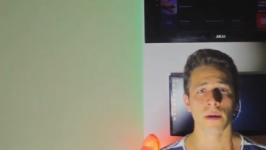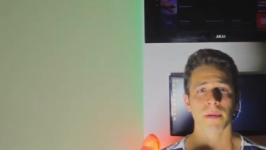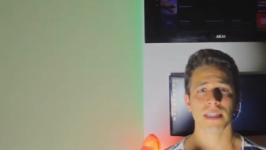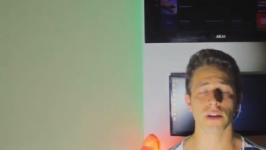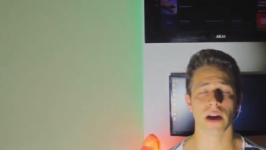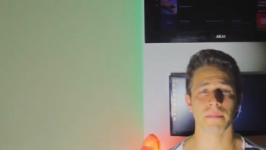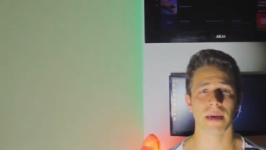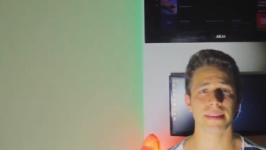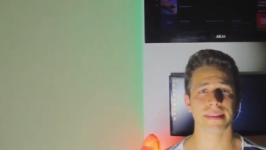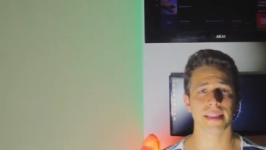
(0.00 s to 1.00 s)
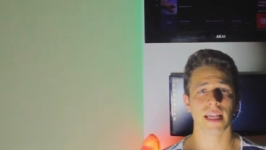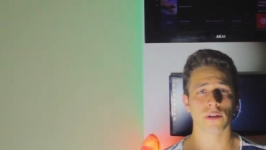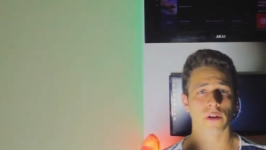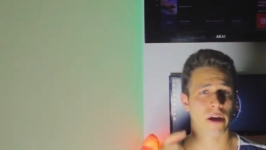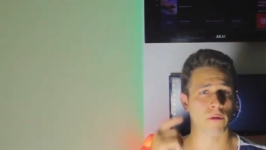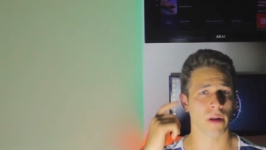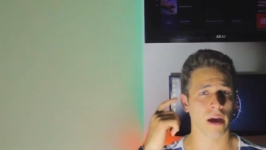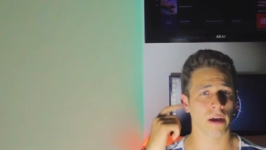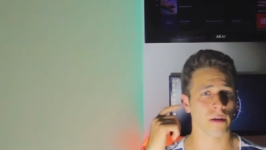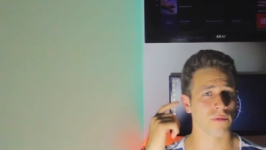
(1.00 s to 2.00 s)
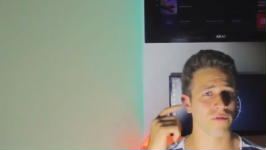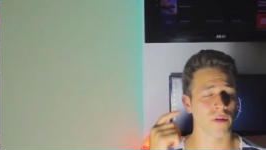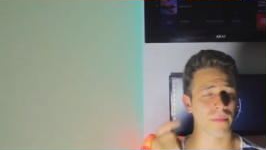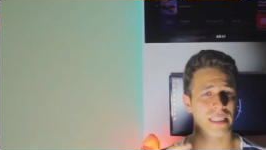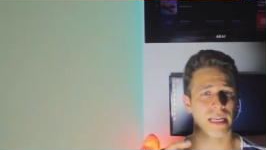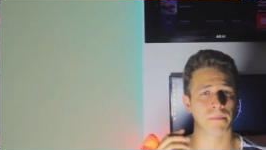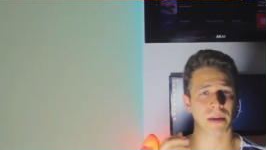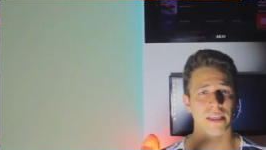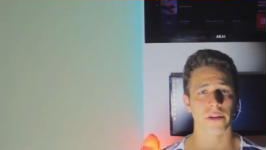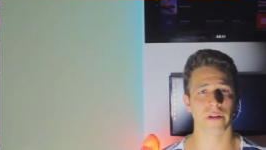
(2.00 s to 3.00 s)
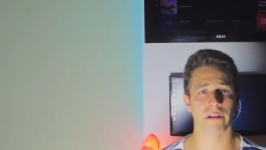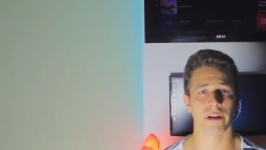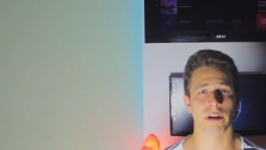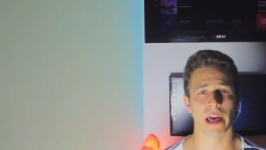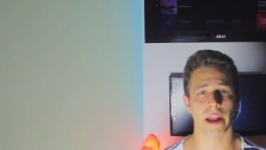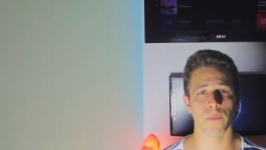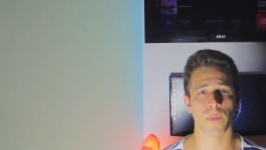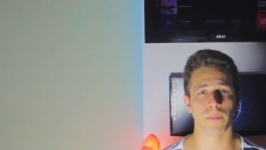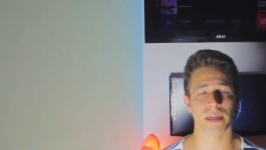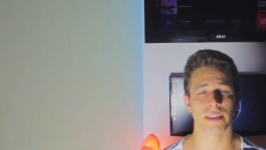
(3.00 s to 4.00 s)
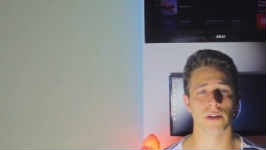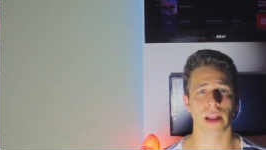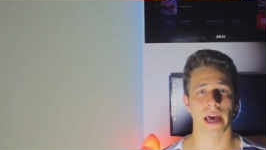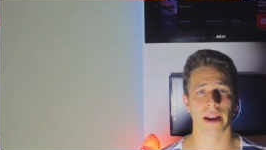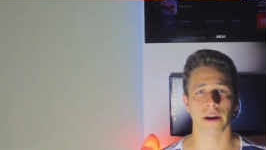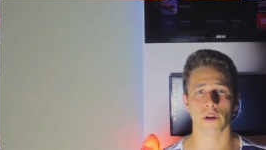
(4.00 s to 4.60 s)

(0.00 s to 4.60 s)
Personalmente, dato che ho una forma del padiglione auricolare un po' particolare,